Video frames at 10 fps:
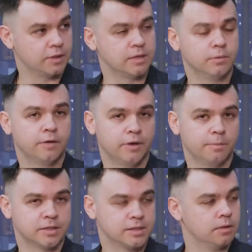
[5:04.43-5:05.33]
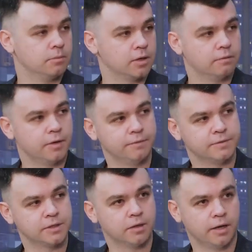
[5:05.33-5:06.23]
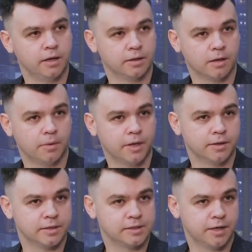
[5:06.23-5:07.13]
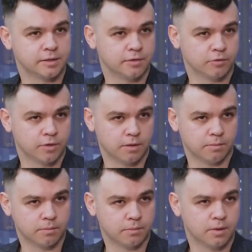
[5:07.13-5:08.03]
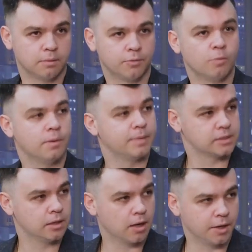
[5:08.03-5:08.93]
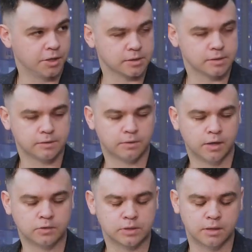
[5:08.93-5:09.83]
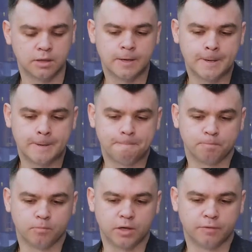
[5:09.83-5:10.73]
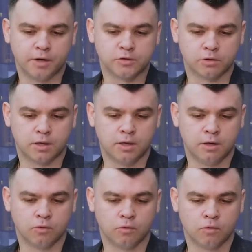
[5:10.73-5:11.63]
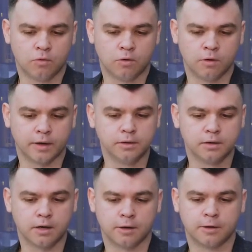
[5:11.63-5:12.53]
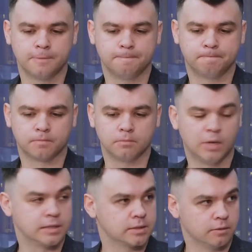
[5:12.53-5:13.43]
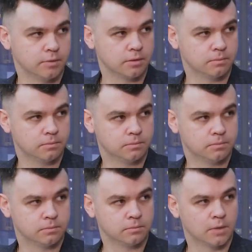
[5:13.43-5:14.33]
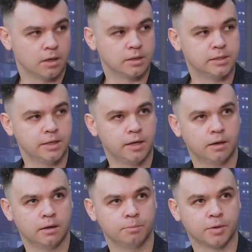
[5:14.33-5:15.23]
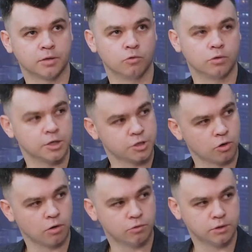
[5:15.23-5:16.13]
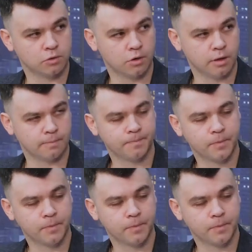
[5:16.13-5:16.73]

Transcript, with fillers: Если мы говорим про Дзен, мы говорим всегда, или там о Яндекс Директе, вот этом а, промо-посты, как они сейчас mm называются, мы говорим все-таки о рынках массовых, где продукт для широкой аудитории.